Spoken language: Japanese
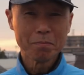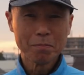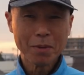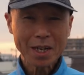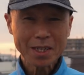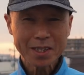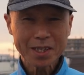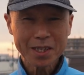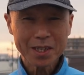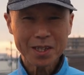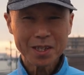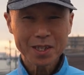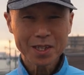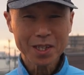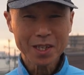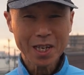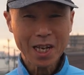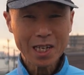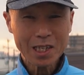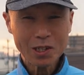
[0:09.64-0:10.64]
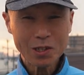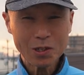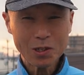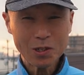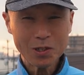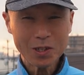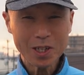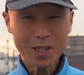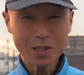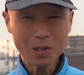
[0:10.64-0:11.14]
まず、
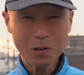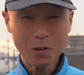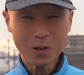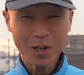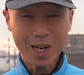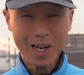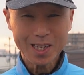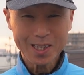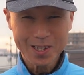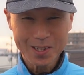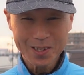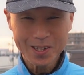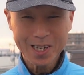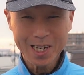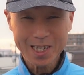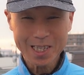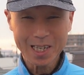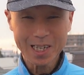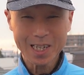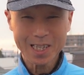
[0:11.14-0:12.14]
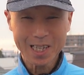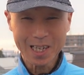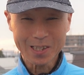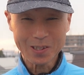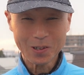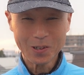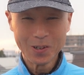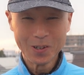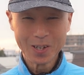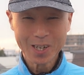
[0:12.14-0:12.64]
スケジュール機能が追加された
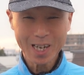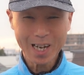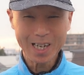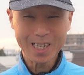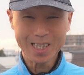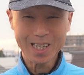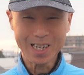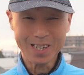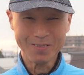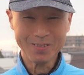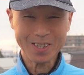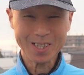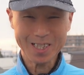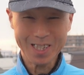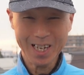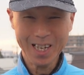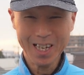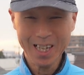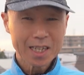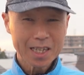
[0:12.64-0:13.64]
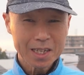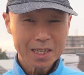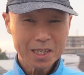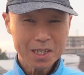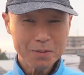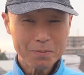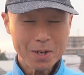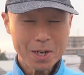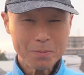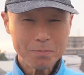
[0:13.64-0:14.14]
と書いてありますね。
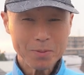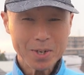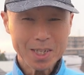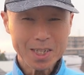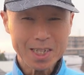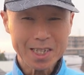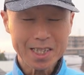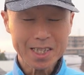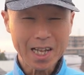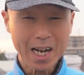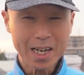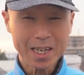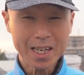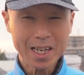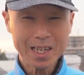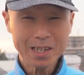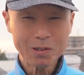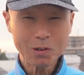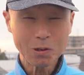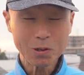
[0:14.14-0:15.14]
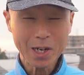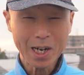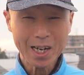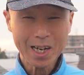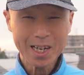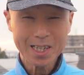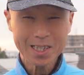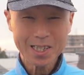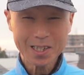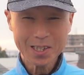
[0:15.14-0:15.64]
2番目に多言語化
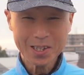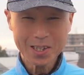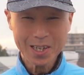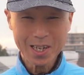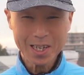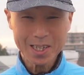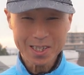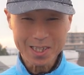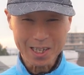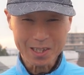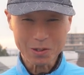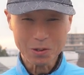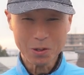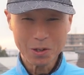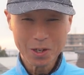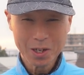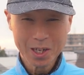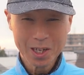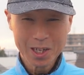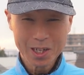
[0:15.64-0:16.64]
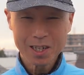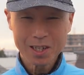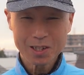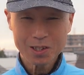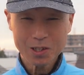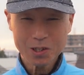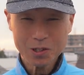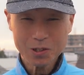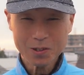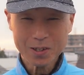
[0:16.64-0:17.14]
が実現したと。
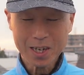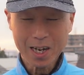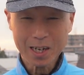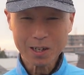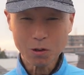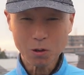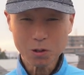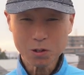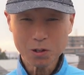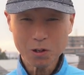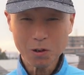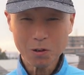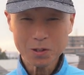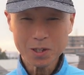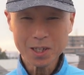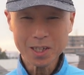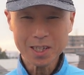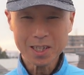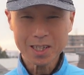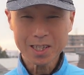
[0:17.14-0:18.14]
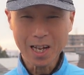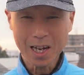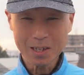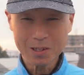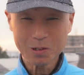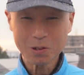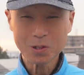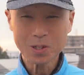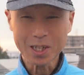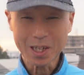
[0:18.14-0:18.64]
10カ国語に
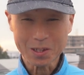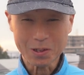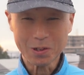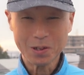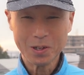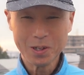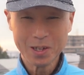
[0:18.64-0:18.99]
対応したと。